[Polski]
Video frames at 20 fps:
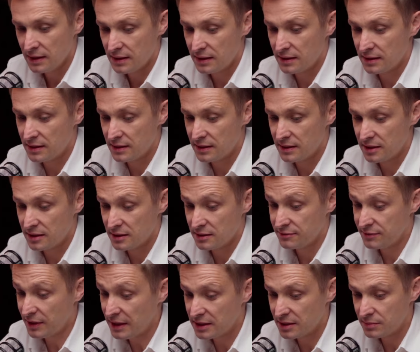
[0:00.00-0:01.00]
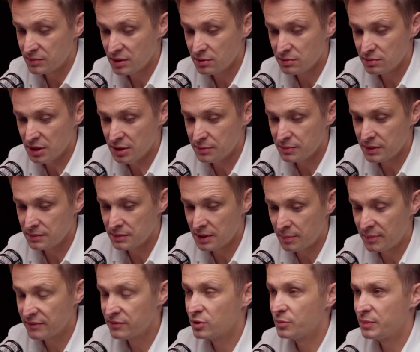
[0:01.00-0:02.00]
E, fajnie, mnie, mnie na
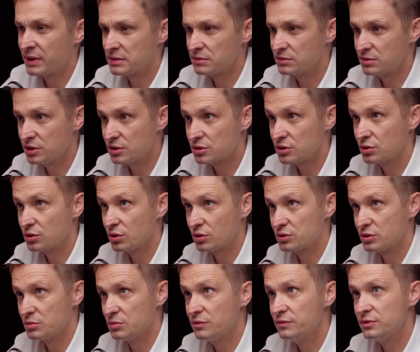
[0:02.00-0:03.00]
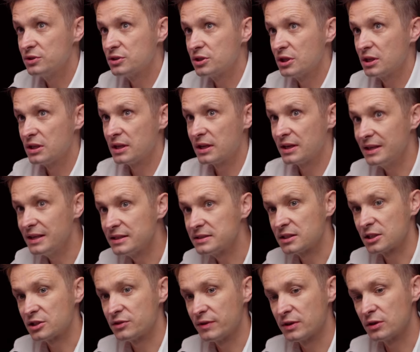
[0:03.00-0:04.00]
pewno bardzo cieszy to, co mówi, że jednak jest
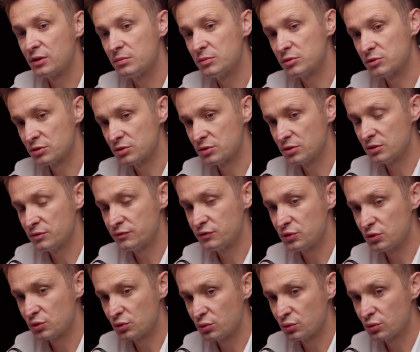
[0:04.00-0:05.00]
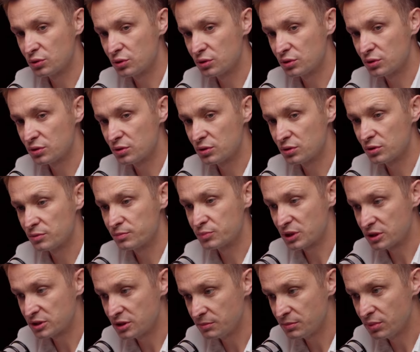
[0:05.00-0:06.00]
ta świadomość e, wśród e,
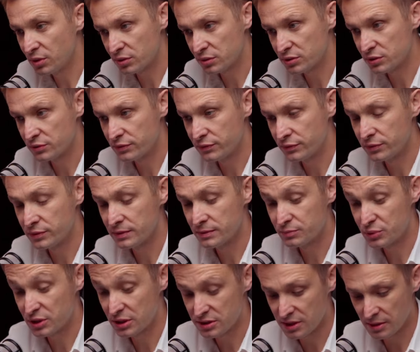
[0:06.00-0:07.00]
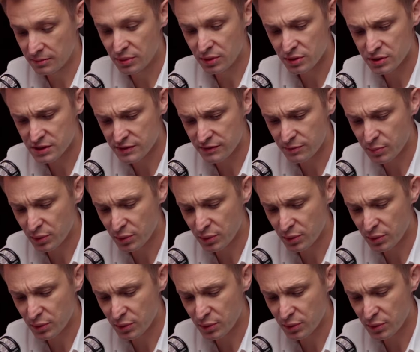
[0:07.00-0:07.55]
przedsiębiorstw, przedsiębiorstw